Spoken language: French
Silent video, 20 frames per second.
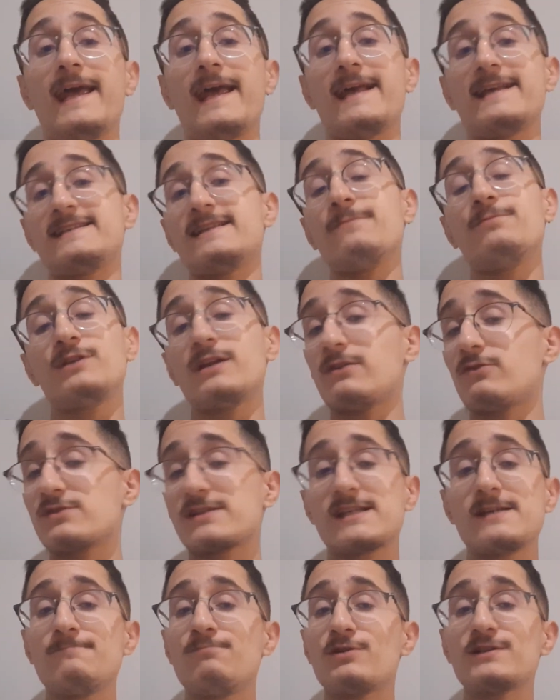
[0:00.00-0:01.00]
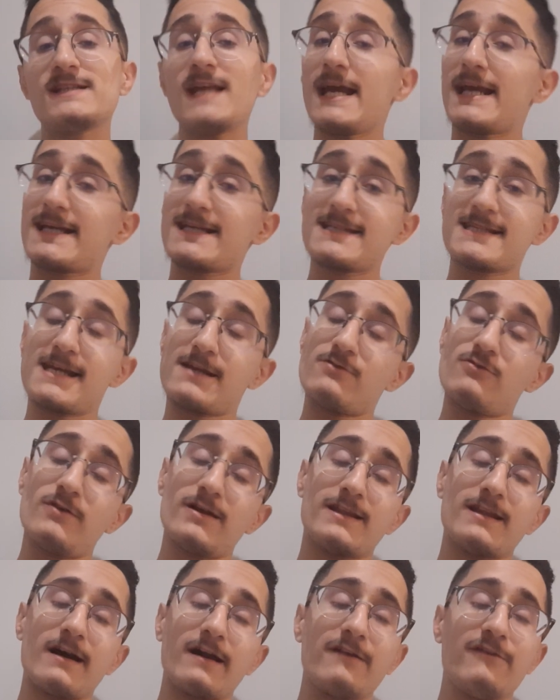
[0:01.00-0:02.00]
Et c'est peut-être aussi pour ça que Cristiano
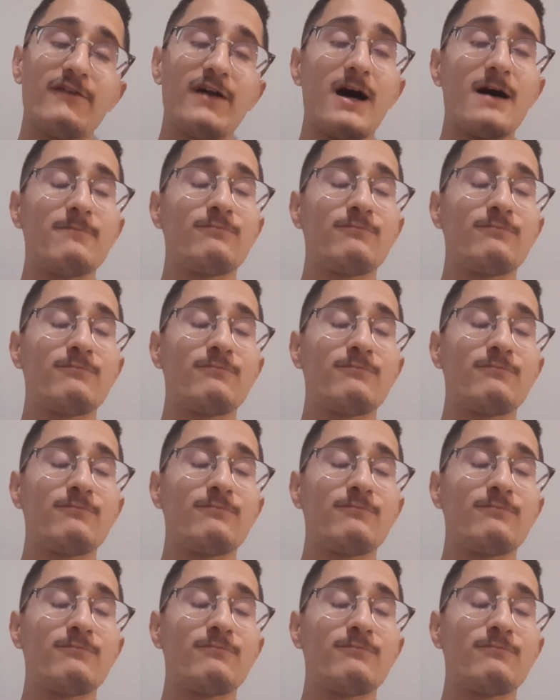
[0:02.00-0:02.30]
est arrivé à